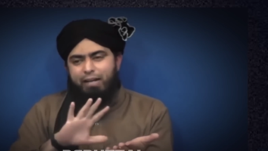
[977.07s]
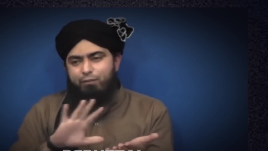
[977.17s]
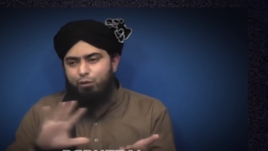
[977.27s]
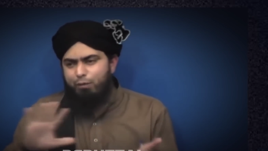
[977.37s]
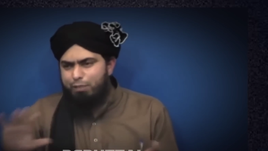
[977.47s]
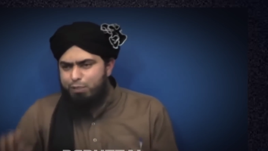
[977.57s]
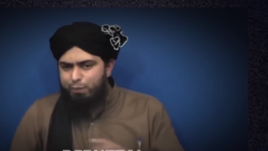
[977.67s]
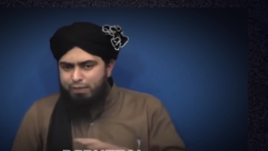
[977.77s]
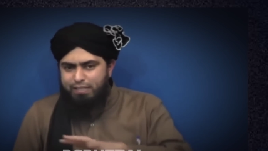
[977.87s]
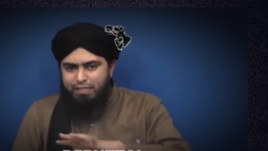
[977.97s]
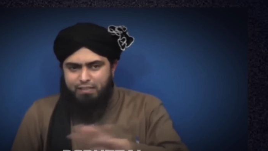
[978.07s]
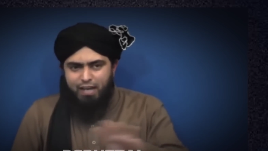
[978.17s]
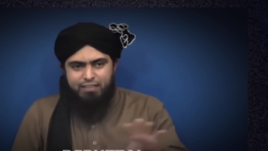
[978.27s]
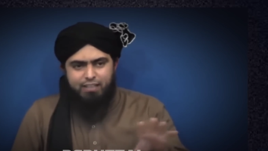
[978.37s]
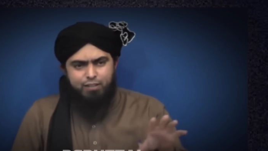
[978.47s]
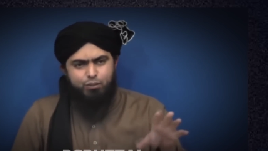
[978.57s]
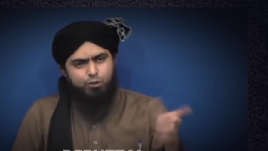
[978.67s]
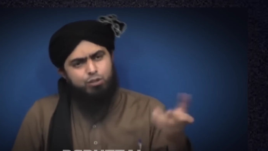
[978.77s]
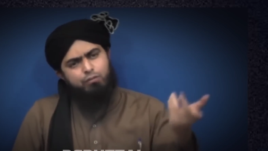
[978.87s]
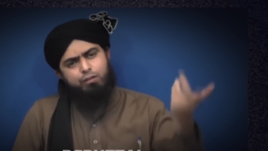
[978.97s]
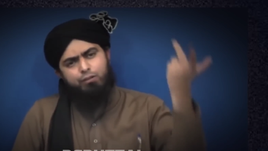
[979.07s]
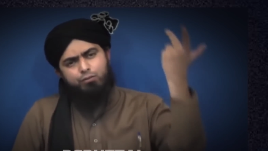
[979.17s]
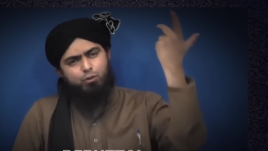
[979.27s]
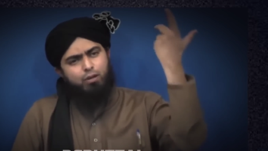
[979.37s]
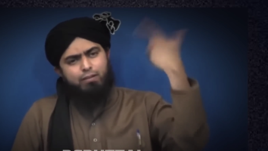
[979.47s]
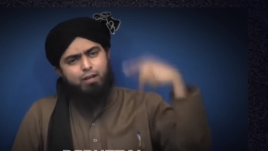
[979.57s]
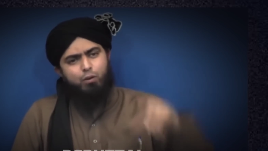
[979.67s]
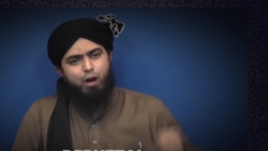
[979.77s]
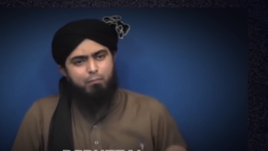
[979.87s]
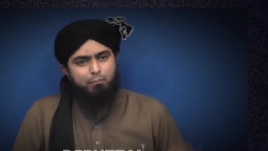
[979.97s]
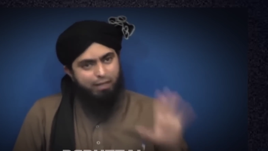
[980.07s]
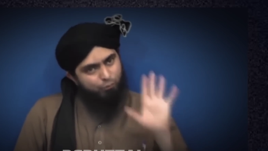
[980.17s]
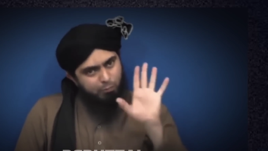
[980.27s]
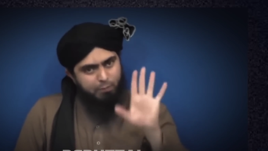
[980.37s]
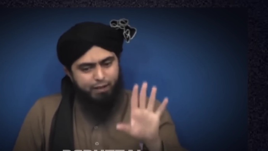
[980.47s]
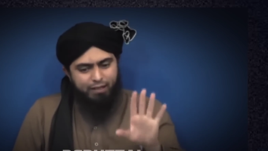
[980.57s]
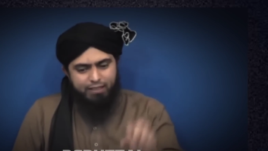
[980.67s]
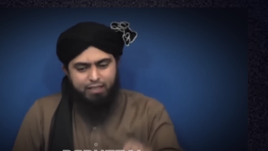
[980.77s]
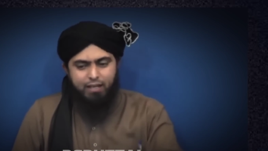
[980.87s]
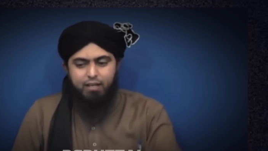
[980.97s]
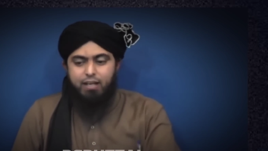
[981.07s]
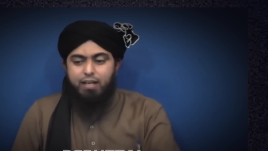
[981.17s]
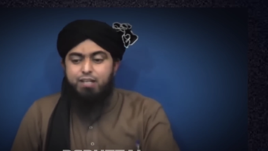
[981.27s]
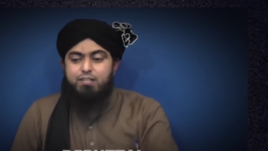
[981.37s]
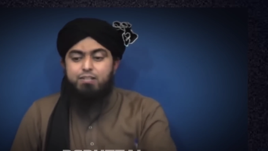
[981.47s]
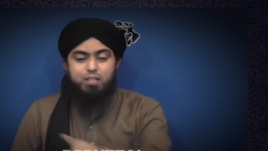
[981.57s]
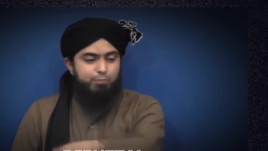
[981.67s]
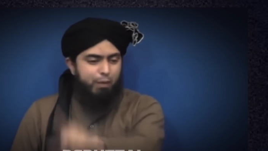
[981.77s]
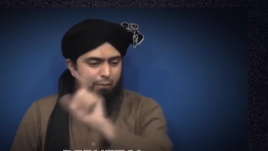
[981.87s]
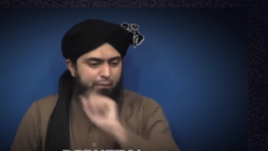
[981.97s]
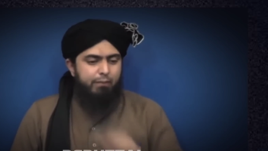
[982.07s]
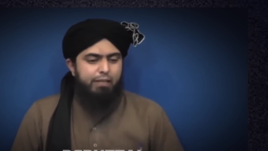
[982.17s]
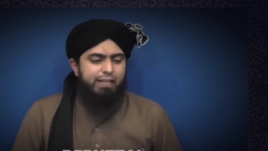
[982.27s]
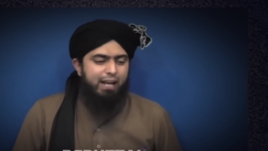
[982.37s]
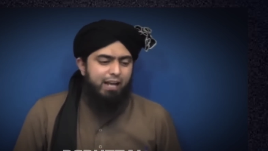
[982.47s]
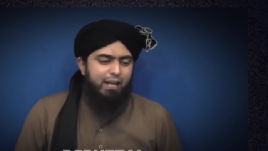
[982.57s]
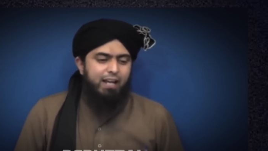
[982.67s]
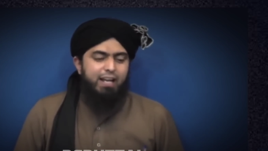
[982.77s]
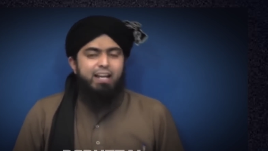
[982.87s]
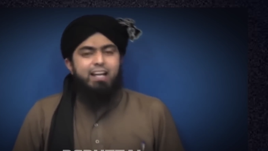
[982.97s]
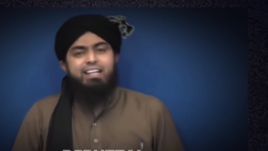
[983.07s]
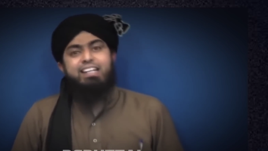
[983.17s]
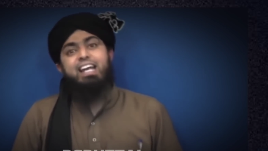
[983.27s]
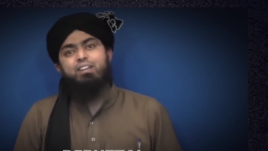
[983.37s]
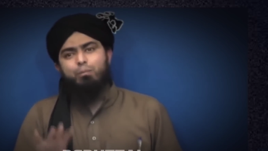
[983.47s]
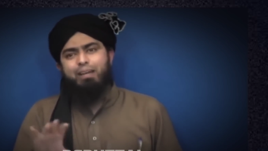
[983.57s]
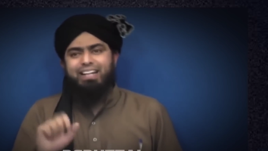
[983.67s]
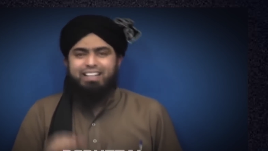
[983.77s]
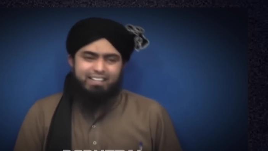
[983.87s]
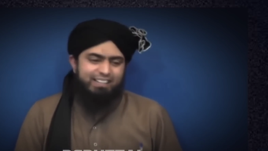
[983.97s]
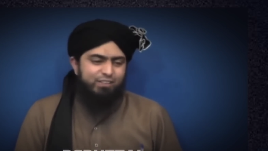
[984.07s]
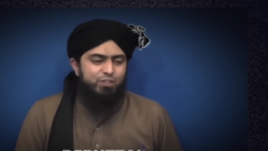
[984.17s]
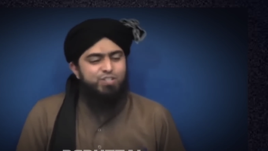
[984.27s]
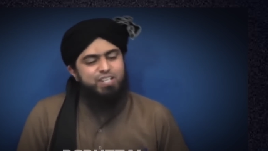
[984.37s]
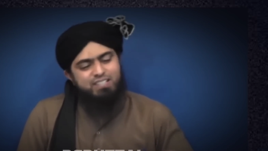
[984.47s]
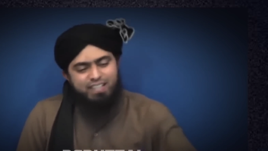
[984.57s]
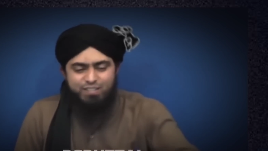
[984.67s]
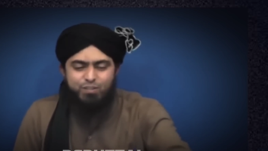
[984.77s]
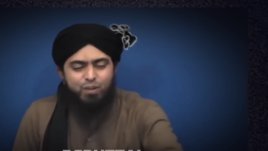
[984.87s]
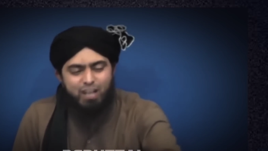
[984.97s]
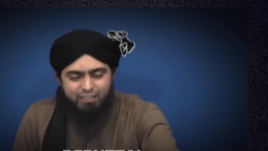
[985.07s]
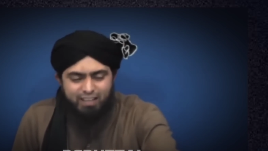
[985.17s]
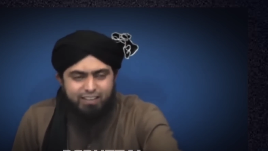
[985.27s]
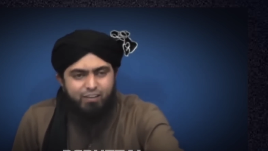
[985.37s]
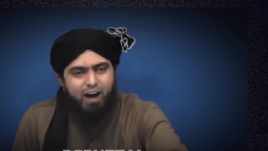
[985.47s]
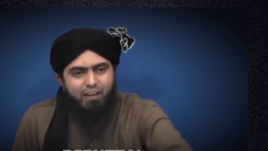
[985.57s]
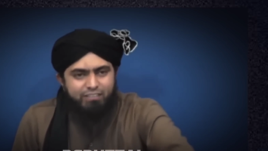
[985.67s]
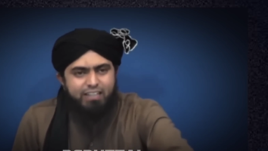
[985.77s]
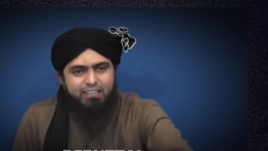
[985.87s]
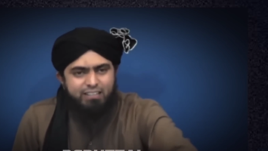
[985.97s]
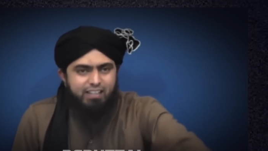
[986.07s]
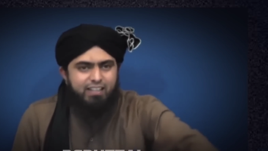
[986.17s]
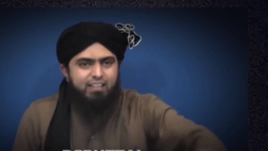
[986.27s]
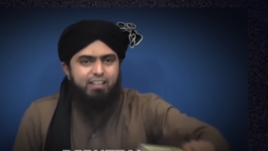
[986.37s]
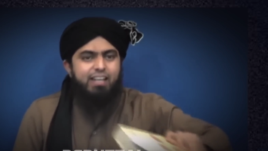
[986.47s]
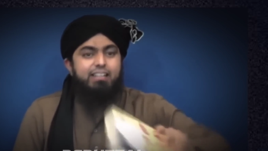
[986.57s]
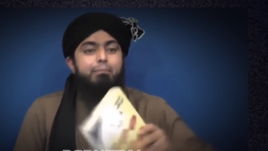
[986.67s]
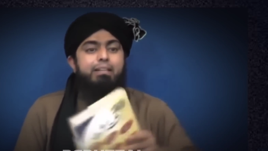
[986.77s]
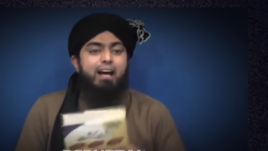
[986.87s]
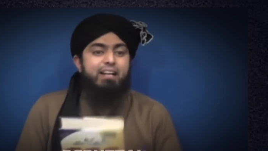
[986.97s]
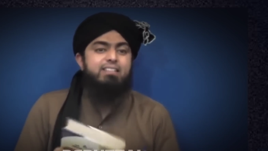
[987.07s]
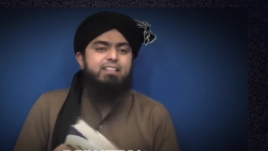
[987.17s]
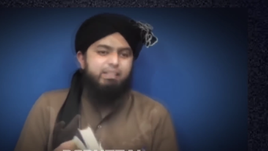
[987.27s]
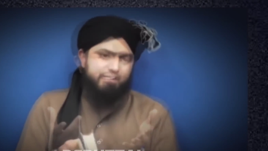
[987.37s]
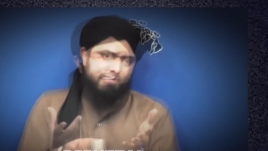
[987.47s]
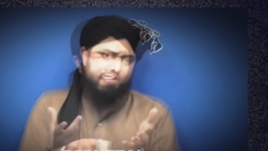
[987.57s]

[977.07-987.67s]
बरेलवियों ने बचपन से याद किया जी वो अशरफ अली रसुल्ला वाला ख्वाब मैंने वो भी बयान किया है इस रिसर्च पेपर में भी लिखा है ये तो बयान करते हैं तो चिश्ती रसुल्ला वाला तो ख्वाब भी नहीं सी ये तो बेदारी सी